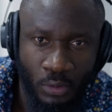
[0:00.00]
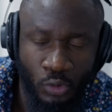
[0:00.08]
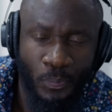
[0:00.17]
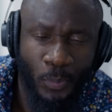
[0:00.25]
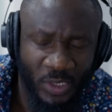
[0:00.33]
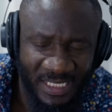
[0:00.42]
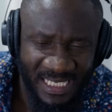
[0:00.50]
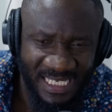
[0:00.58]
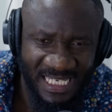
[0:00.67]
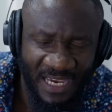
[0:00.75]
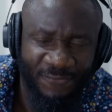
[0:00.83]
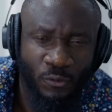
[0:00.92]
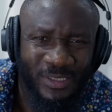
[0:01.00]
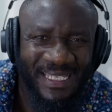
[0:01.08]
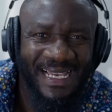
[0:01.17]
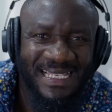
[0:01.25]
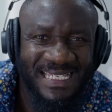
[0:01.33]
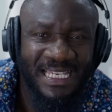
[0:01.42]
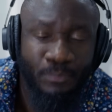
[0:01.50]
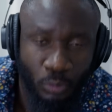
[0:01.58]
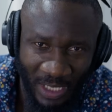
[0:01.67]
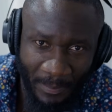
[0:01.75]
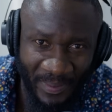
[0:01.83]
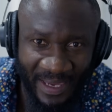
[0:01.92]
Le politicien voterait-il
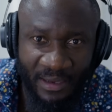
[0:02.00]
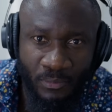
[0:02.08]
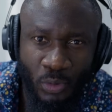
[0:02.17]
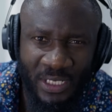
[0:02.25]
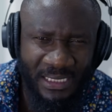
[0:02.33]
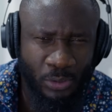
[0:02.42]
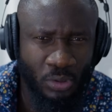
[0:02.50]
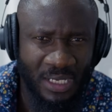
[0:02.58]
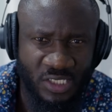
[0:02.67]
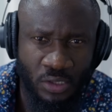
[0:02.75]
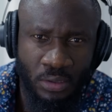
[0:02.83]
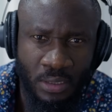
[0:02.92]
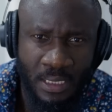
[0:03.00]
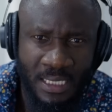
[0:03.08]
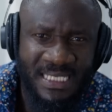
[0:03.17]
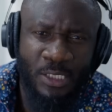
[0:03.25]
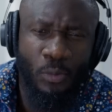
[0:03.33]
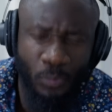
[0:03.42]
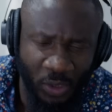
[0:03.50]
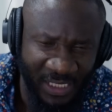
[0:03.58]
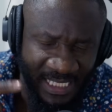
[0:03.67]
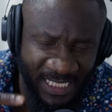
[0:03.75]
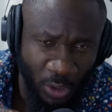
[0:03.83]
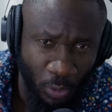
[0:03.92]
pour la paix pour l'interrogation Si le
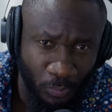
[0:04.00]
politicien,